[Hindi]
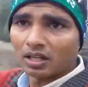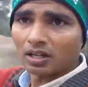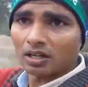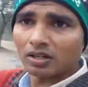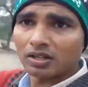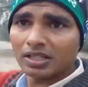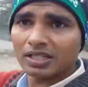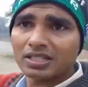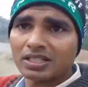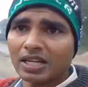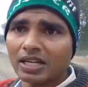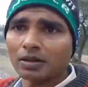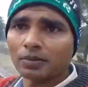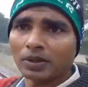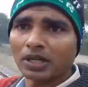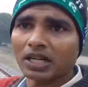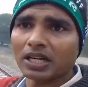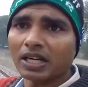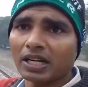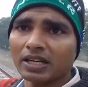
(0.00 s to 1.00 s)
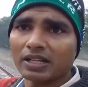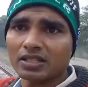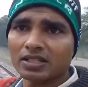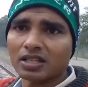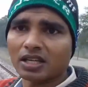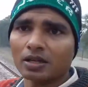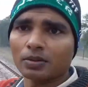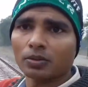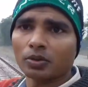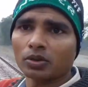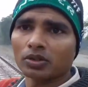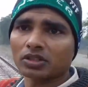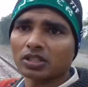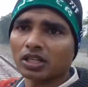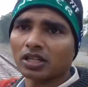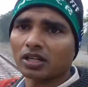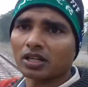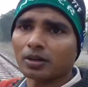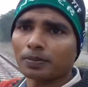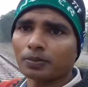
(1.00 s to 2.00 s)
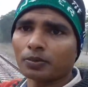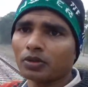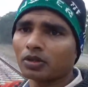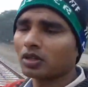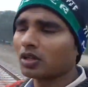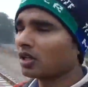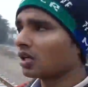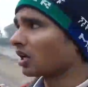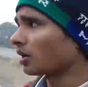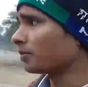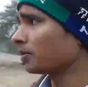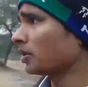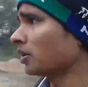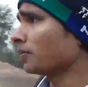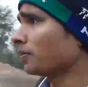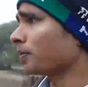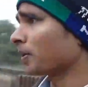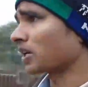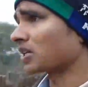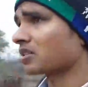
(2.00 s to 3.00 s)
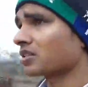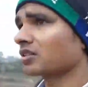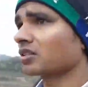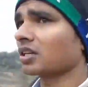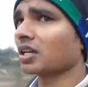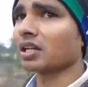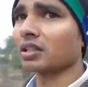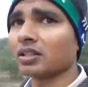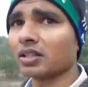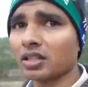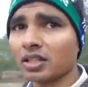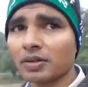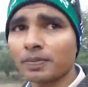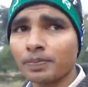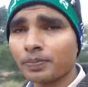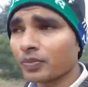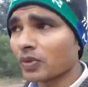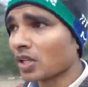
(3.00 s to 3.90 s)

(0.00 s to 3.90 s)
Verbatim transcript: और इस साइड में लगा है साइन बोर्ड झरेखापुर अभी पास से दिखा देंगे